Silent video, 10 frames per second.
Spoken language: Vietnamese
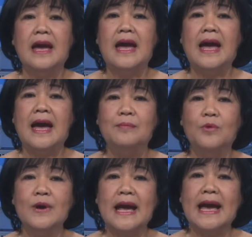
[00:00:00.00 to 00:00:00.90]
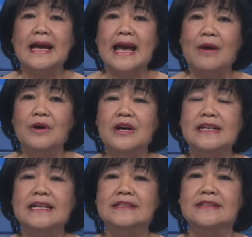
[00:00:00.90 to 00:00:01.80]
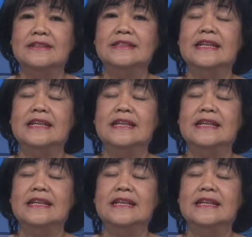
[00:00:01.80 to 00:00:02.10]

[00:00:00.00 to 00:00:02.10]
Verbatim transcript: hà muốn khác cao hơn lý tưởng